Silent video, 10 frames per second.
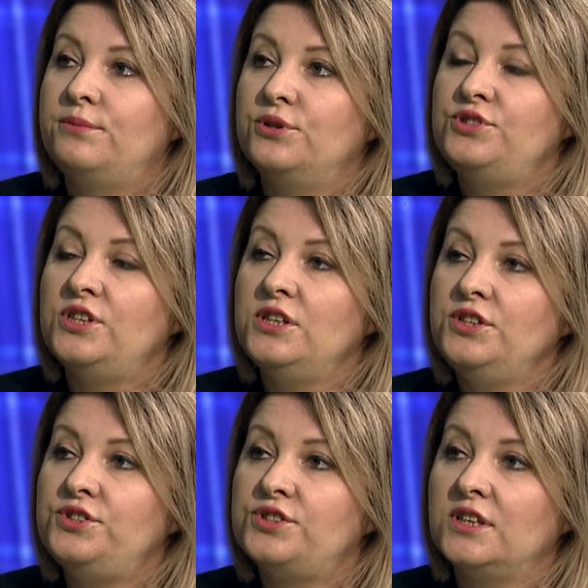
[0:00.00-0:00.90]

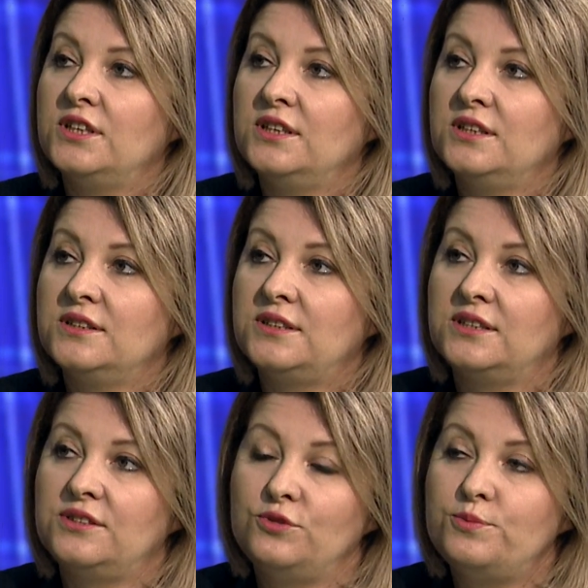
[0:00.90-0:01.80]
podzielić
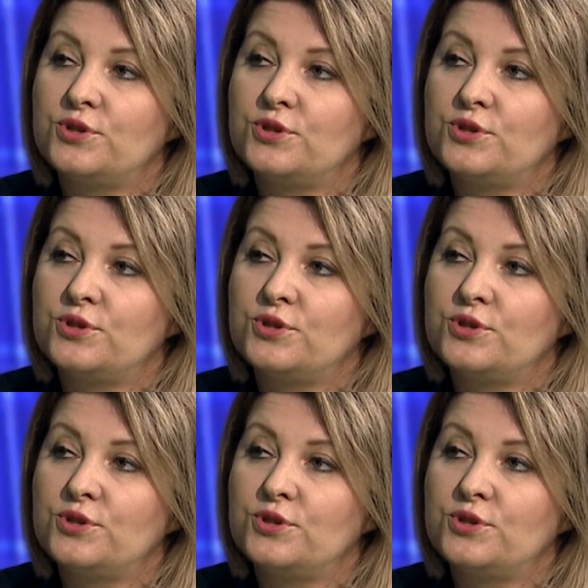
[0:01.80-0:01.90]
tak w